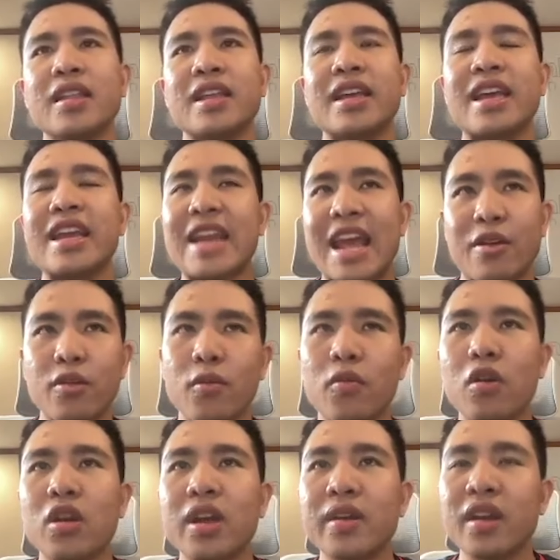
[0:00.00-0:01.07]
thì cái nào nó cũng
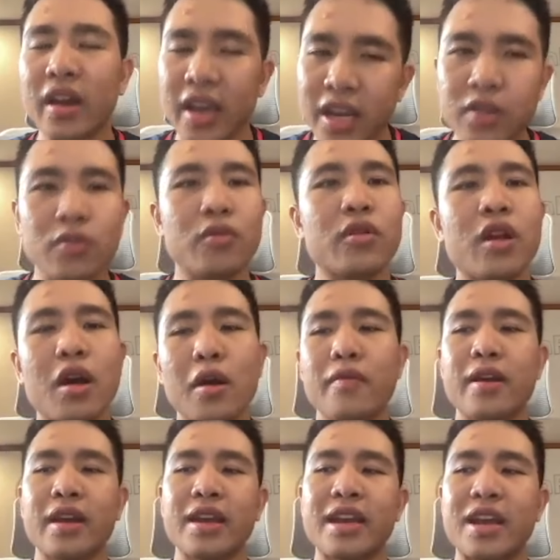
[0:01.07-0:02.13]
có cái lợi ích của nó
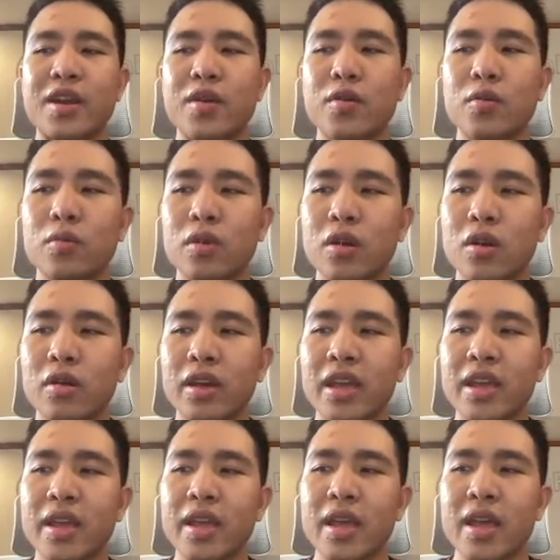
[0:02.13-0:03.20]
và cái nào nó cũng có
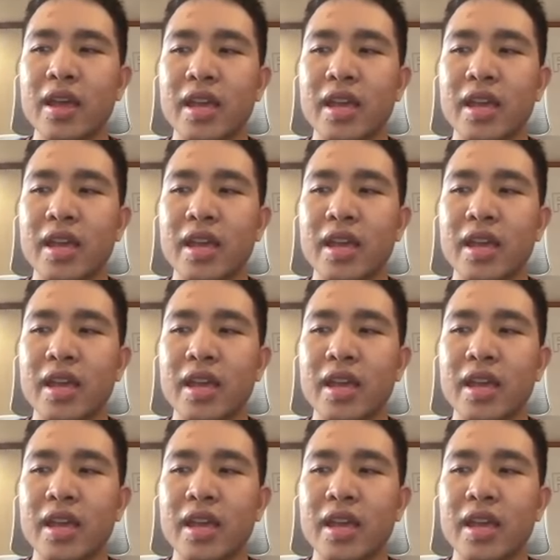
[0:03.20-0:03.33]
cái